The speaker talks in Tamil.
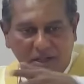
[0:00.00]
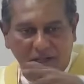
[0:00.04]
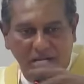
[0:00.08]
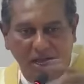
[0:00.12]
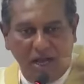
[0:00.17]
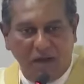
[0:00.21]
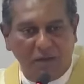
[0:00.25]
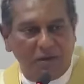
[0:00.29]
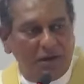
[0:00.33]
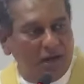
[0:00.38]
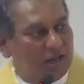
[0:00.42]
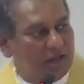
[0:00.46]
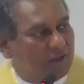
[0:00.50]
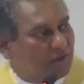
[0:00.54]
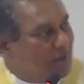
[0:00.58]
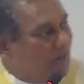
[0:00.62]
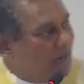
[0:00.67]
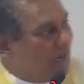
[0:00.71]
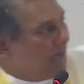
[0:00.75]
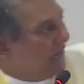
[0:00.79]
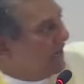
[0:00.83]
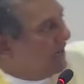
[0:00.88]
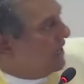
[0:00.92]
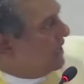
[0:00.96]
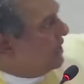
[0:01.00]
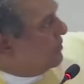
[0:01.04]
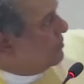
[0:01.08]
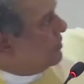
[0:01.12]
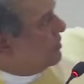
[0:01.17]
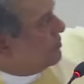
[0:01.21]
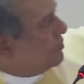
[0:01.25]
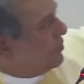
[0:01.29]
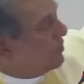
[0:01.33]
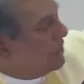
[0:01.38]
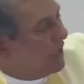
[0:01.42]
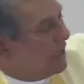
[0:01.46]
அவர் எல்லோரும் கை காட்டிக்கிட்டு
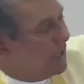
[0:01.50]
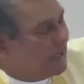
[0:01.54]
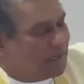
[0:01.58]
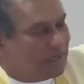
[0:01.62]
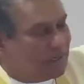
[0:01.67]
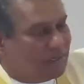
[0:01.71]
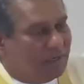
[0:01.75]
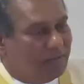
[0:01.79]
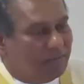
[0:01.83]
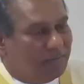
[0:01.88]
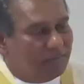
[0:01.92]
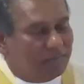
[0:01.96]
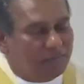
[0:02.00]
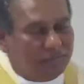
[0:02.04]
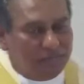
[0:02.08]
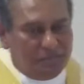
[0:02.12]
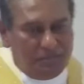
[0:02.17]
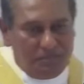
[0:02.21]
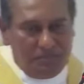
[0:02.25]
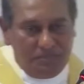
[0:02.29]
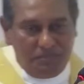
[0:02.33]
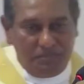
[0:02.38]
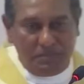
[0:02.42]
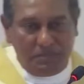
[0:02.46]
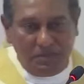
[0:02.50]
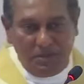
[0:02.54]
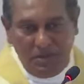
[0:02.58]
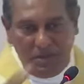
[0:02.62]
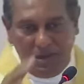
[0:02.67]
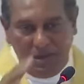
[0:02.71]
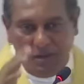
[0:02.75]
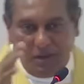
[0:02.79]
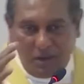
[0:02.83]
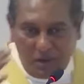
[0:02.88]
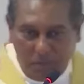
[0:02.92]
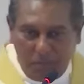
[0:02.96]
இப்படி போனார்
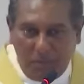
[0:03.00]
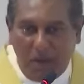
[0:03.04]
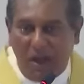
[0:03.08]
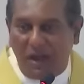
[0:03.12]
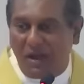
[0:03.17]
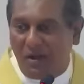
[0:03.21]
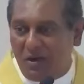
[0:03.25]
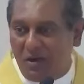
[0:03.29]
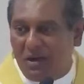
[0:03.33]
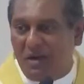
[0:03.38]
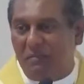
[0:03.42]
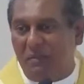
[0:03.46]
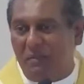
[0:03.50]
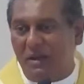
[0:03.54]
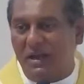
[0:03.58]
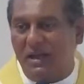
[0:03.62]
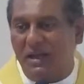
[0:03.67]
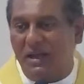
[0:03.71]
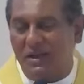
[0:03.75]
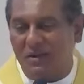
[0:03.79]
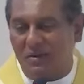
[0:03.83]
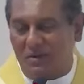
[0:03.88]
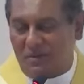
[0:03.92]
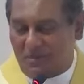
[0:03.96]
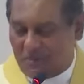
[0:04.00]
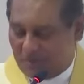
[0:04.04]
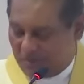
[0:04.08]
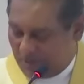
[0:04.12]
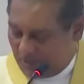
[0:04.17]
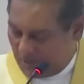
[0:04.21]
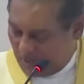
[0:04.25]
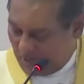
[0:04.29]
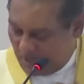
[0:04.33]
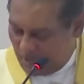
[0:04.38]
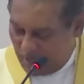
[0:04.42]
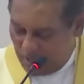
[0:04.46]
அவரை பார்க்குறோம் நம்ம எல்லாரும்
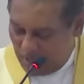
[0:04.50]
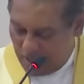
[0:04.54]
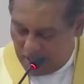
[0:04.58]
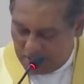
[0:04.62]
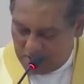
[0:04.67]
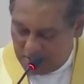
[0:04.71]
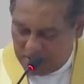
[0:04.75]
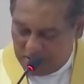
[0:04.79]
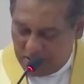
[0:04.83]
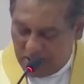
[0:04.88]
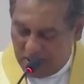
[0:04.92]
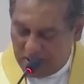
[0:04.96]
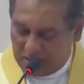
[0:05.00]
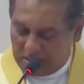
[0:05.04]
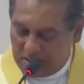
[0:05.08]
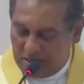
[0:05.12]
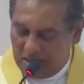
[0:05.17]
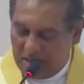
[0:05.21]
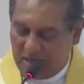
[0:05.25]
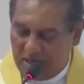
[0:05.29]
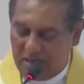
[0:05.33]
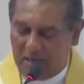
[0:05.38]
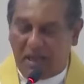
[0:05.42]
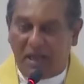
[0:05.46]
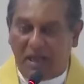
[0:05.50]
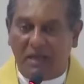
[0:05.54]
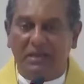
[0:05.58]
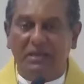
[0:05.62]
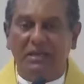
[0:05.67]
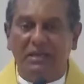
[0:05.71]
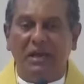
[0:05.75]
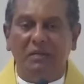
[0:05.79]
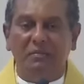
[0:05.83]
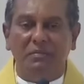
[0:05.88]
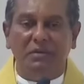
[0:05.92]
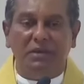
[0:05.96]
அந்த நேரத்தில் என்னை
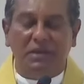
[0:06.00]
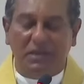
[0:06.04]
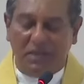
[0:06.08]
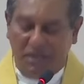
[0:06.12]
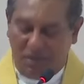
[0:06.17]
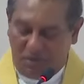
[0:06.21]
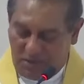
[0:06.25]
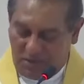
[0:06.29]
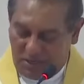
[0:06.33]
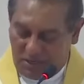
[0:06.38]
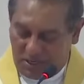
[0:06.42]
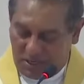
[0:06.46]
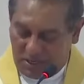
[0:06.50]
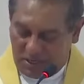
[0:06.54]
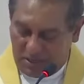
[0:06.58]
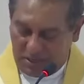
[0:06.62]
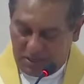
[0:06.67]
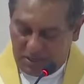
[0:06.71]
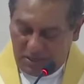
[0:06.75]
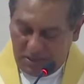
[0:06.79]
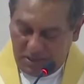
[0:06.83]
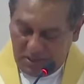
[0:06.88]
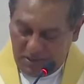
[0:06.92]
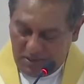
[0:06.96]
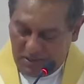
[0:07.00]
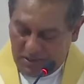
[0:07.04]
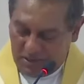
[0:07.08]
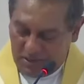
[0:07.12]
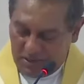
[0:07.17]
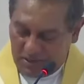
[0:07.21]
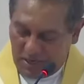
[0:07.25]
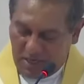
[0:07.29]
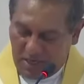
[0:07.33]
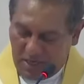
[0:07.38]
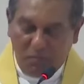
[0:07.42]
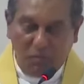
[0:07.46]
அறியாமையே என்னுடைய
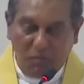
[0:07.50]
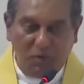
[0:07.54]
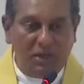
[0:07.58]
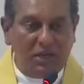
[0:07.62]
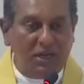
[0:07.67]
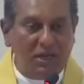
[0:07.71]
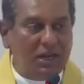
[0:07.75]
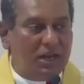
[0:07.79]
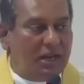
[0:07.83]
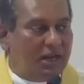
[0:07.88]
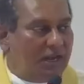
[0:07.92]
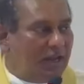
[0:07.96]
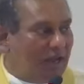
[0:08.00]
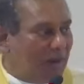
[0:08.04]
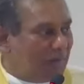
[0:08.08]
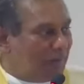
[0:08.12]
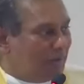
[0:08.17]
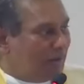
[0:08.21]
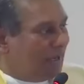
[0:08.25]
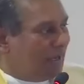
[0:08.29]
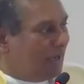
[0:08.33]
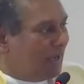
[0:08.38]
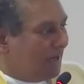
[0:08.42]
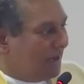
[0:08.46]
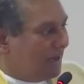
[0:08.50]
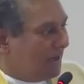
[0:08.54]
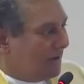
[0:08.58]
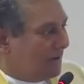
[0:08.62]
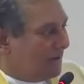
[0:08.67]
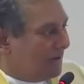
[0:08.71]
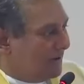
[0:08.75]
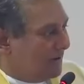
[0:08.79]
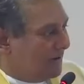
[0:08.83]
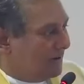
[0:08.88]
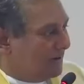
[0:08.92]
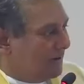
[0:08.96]
கை முடிகள் எல்லாம் அப்படியே
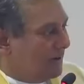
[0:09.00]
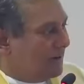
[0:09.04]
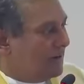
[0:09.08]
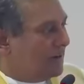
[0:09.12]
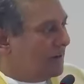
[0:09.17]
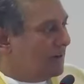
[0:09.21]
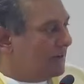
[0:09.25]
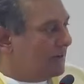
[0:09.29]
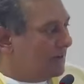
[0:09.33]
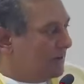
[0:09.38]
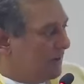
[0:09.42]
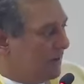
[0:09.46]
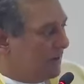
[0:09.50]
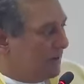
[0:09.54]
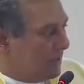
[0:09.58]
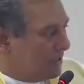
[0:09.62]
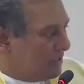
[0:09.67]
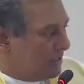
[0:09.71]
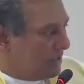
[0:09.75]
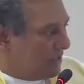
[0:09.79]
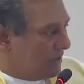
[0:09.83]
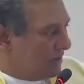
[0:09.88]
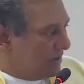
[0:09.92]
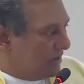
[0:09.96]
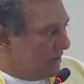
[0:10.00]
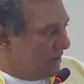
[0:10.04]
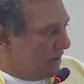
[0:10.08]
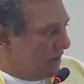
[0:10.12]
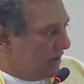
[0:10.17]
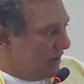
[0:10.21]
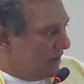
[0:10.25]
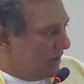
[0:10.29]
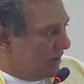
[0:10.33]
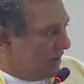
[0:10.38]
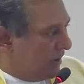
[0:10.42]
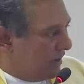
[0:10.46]
நின்று நின்றுச்சு
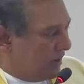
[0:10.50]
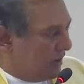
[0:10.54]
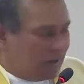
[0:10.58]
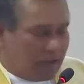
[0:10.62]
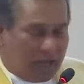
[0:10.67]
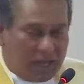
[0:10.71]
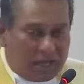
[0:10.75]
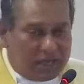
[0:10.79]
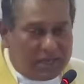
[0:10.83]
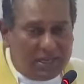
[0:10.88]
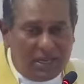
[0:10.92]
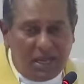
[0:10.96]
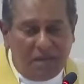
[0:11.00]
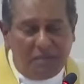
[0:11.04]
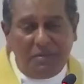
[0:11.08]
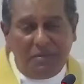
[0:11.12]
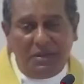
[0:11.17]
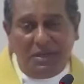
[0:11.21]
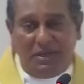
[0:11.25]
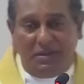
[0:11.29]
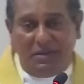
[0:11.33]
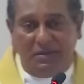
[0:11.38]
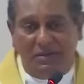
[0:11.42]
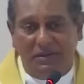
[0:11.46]
என்னை அறியாமையே